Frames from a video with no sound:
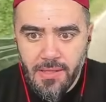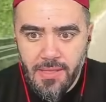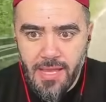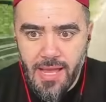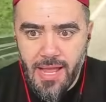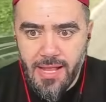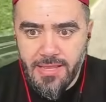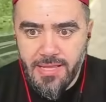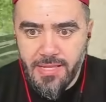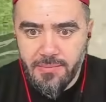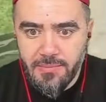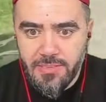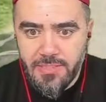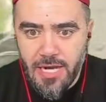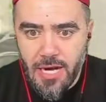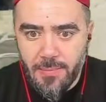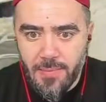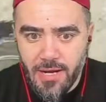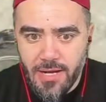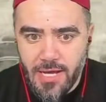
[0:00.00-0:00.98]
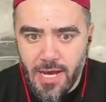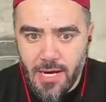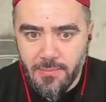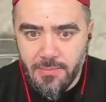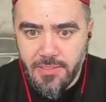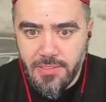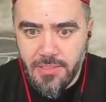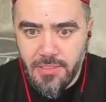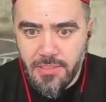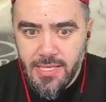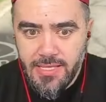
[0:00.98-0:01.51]
geldiğimiz yere bakar
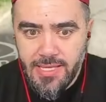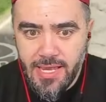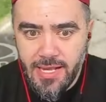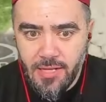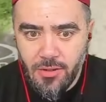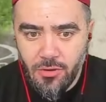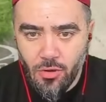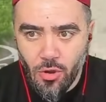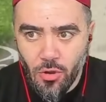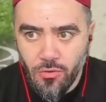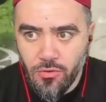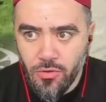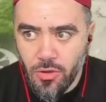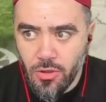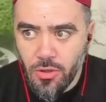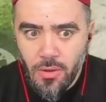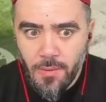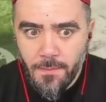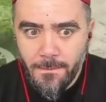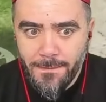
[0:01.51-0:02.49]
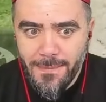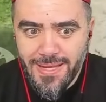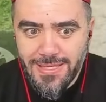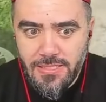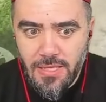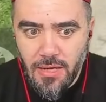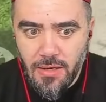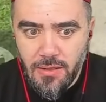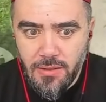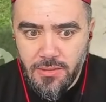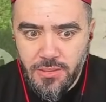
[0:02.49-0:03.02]
mısınız? Geri döndü.
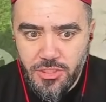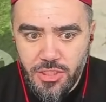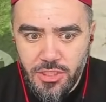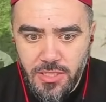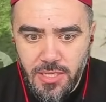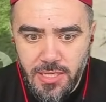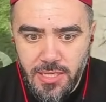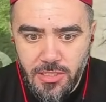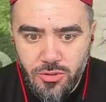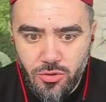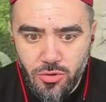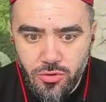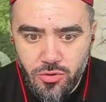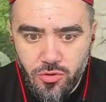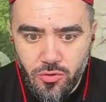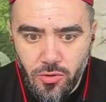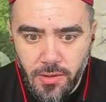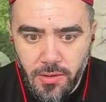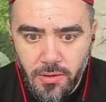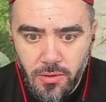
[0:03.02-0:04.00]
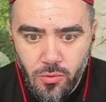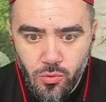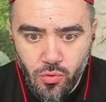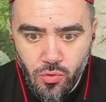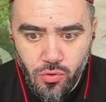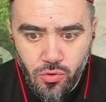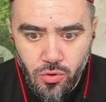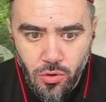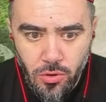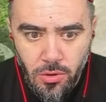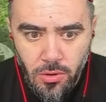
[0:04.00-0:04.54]
Mezarlığın içinde geziyoruz şu an.
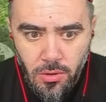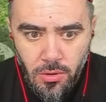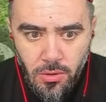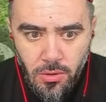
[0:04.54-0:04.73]
Durdu.